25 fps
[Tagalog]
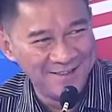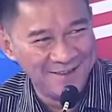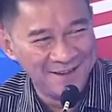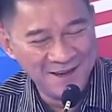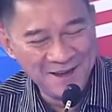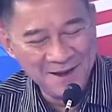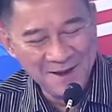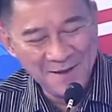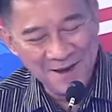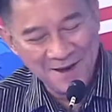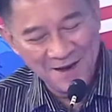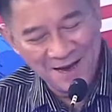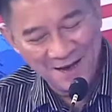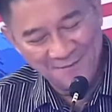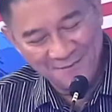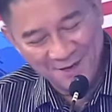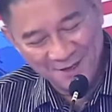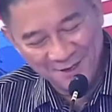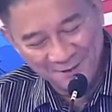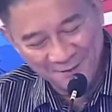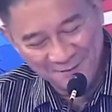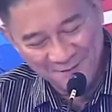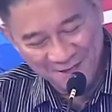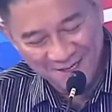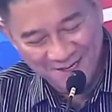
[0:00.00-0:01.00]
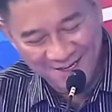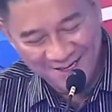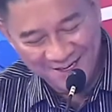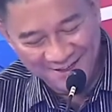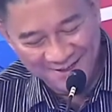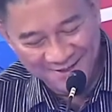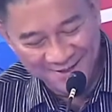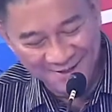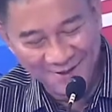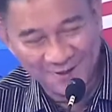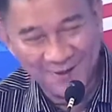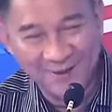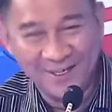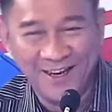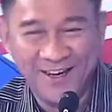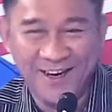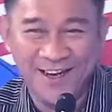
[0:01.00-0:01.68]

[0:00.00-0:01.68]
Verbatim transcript: ang habang lumiliit yung loan,